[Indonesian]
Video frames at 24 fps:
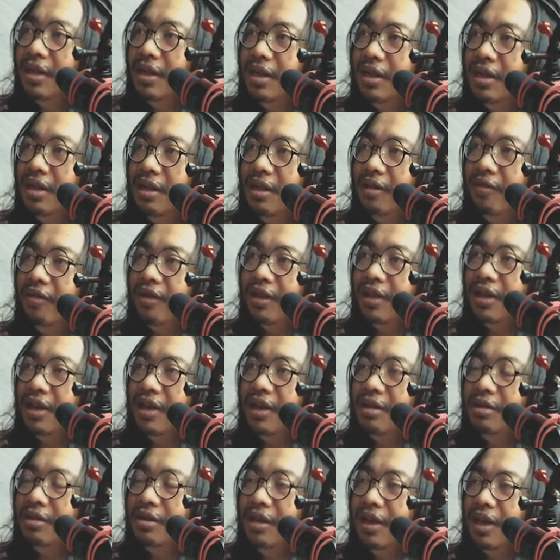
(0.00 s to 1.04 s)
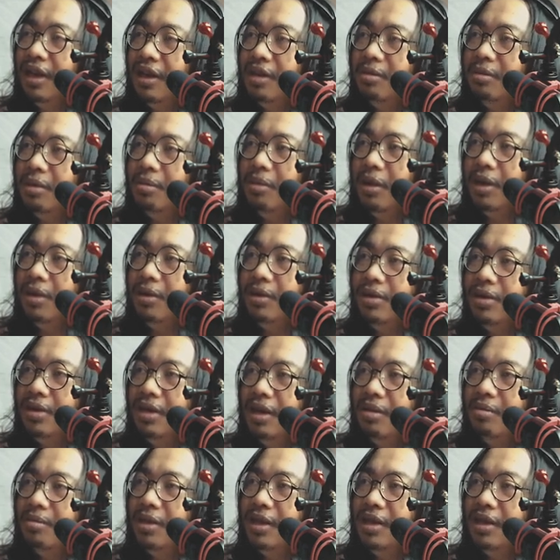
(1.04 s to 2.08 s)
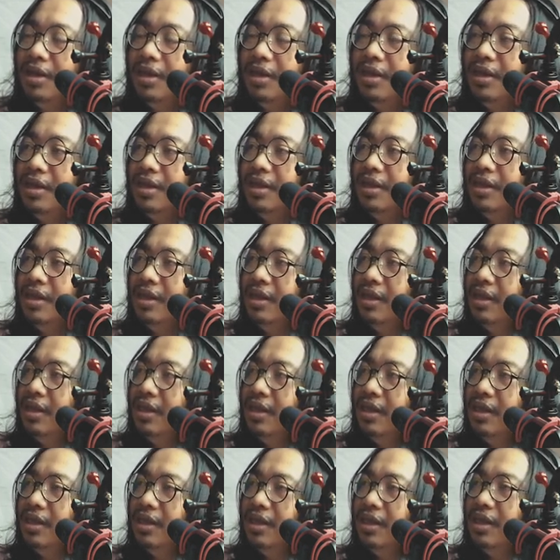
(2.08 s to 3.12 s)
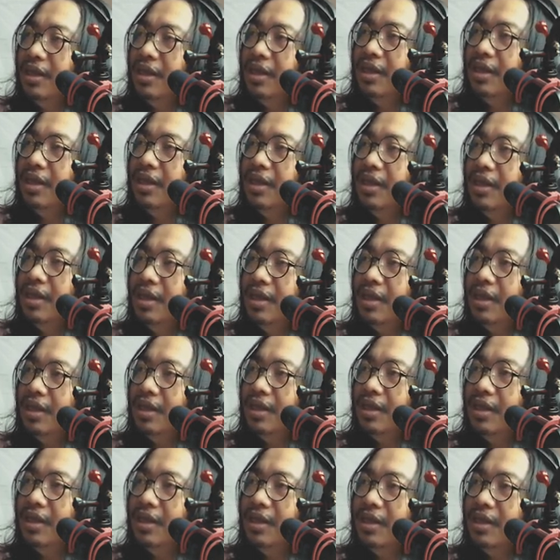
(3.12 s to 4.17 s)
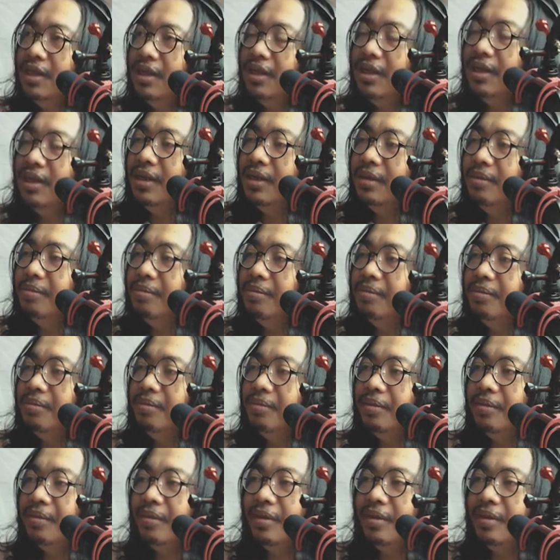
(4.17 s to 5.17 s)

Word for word: uh, efeknya yang lebih bagus namanya um,